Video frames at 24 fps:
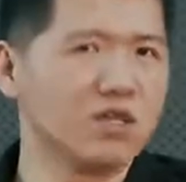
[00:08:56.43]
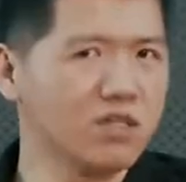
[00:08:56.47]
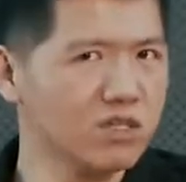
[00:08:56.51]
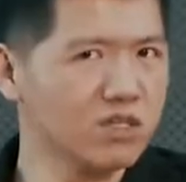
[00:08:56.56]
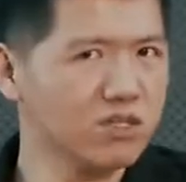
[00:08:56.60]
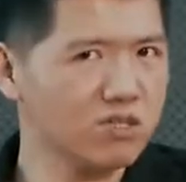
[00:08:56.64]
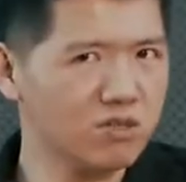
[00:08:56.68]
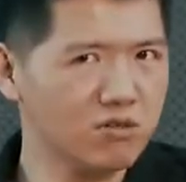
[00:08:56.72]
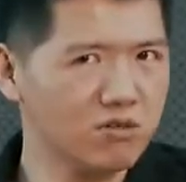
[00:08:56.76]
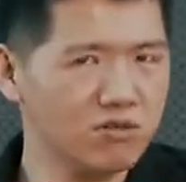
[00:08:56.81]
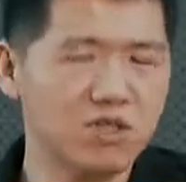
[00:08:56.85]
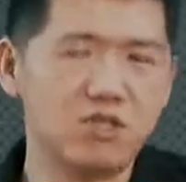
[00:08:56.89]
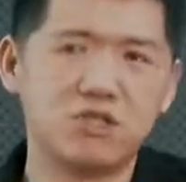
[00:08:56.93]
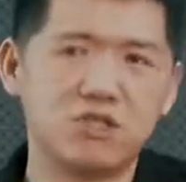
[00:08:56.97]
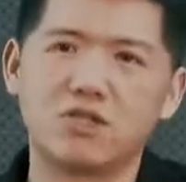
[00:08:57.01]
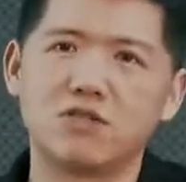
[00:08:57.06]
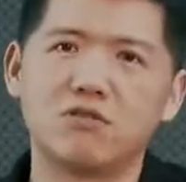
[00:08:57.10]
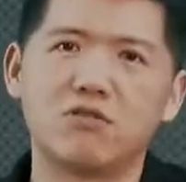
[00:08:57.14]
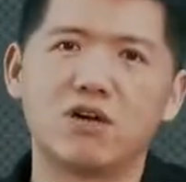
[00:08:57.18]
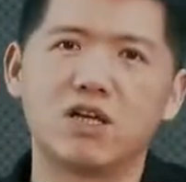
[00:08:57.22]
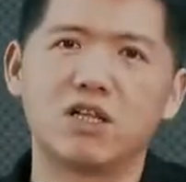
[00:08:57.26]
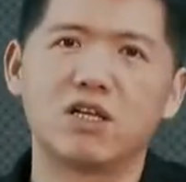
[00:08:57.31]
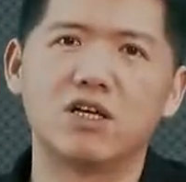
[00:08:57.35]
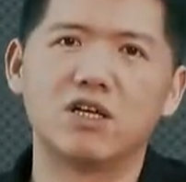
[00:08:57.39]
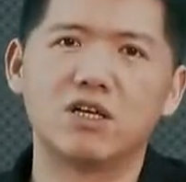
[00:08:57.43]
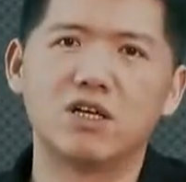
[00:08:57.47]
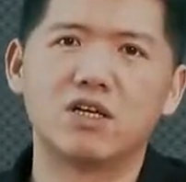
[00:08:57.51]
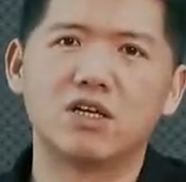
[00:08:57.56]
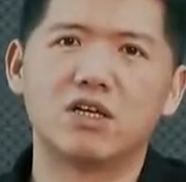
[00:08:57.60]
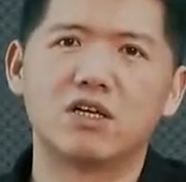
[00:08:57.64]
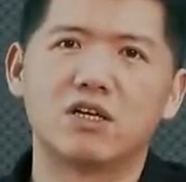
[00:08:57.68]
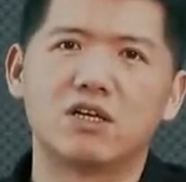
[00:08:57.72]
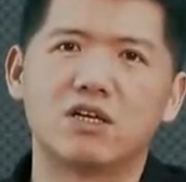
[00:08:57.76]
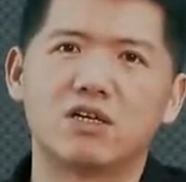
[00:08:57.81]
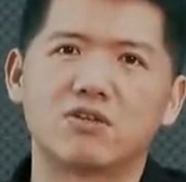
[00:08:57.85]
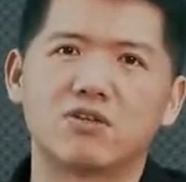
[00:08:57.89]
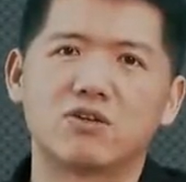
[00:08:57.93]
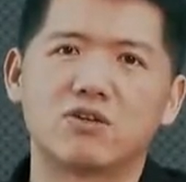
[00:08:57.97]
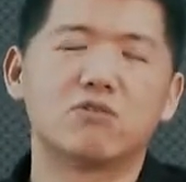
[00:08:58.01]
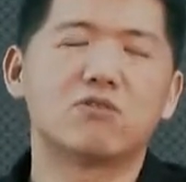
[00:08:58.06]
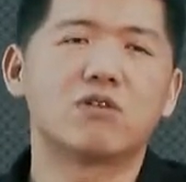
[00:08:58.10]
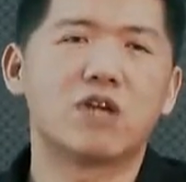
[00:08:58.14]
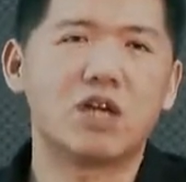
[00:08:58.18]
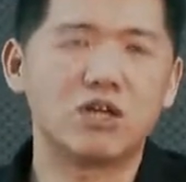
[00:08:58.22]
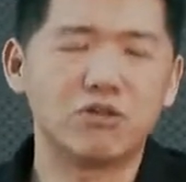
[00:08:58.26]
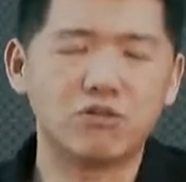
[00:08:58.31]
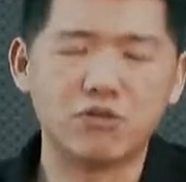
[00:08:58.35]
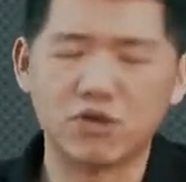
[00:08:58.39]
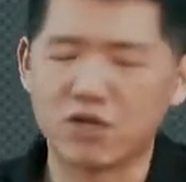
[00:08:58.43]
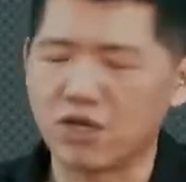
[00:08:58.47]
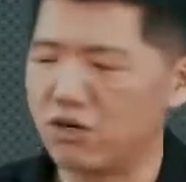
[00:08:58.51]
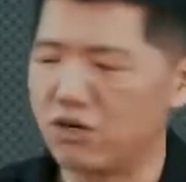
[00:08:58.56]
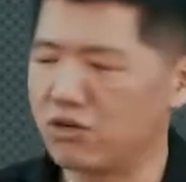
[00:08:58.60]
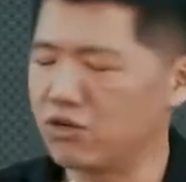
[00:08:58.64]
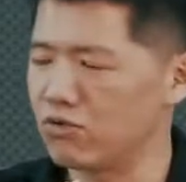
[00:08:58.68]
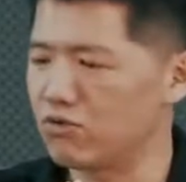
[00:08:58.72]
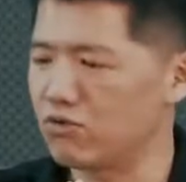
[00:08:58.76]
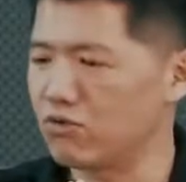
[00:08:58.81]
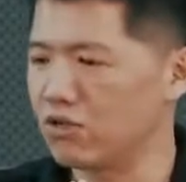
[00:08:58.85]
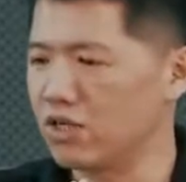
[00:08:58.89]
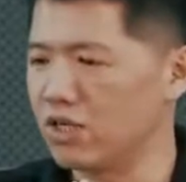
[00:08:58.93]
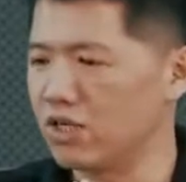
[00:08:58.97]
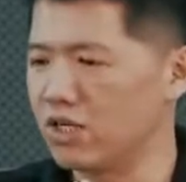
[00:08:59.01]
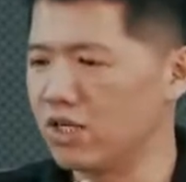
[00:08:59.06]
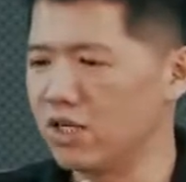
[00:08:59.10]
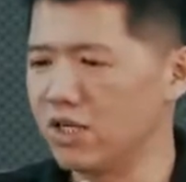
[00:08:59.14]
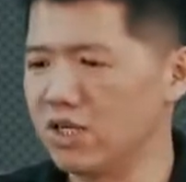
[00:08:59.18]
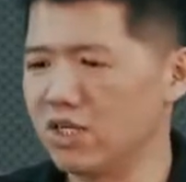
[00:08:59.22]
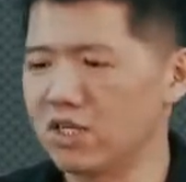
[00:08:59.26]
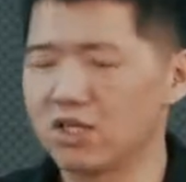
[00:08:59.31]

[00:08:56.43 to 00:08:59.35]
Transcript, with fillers: 肯定是有点希望，呃，成功概率会高很多了。